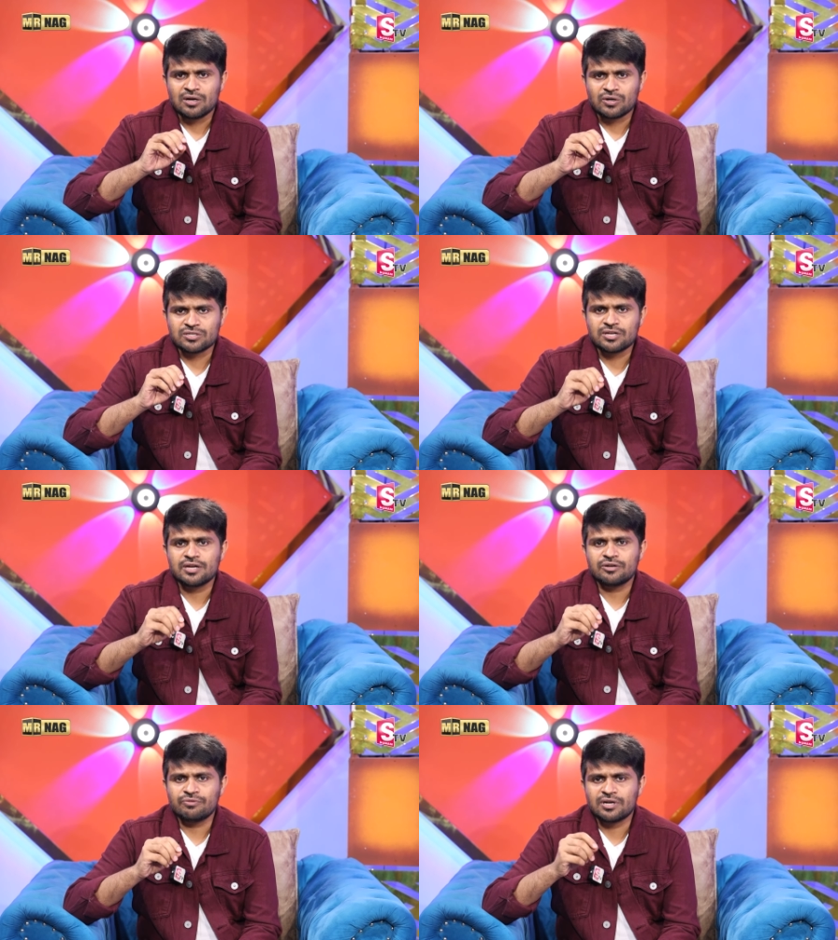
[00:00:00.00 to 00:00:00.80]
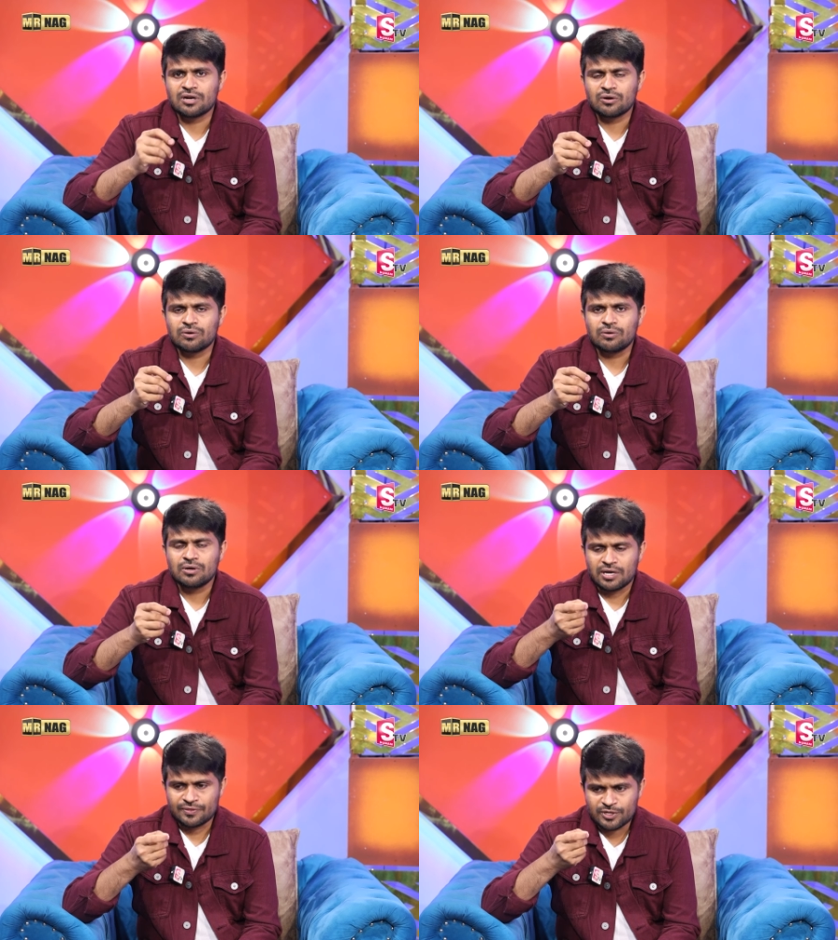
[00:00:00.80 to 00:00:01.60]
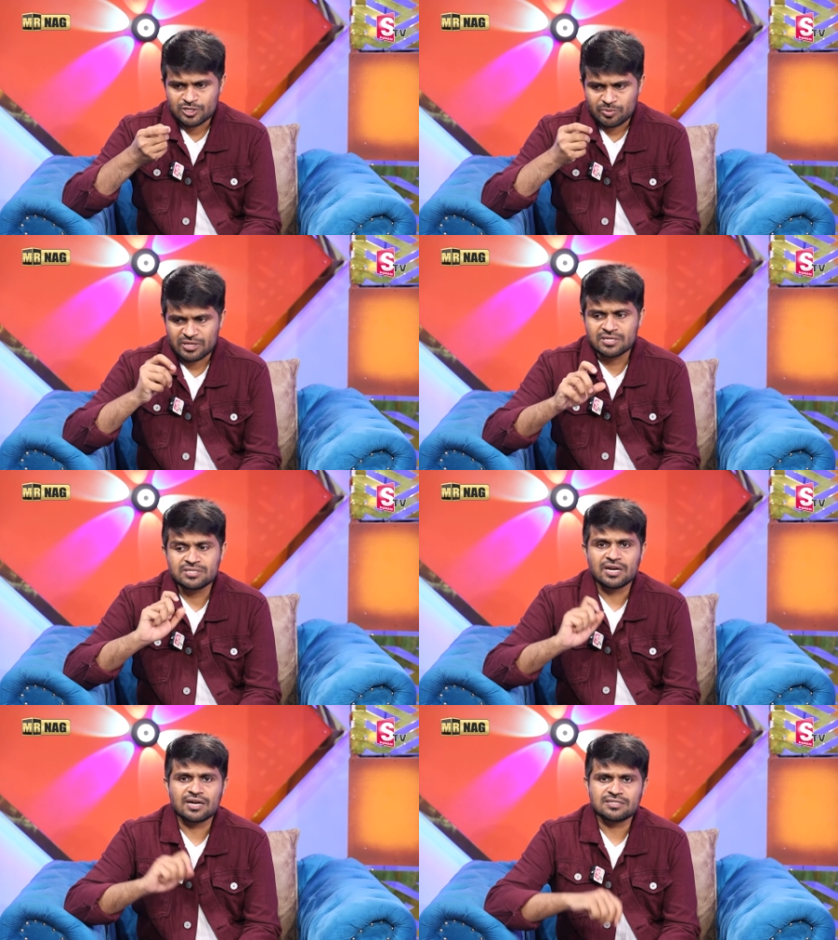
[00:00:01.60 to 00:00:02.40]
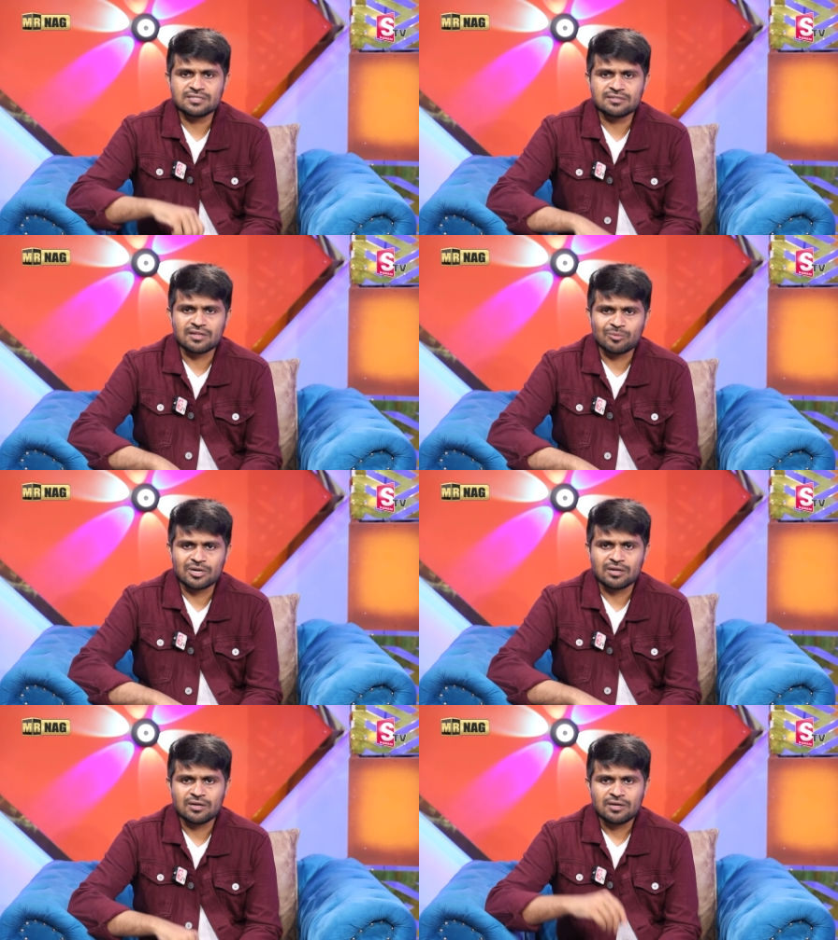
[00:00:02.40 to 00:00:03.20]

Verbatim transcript: ఒకసారి ట్విట్టర్లో అందరూ స్పందించేలాగా చేసిందనమాట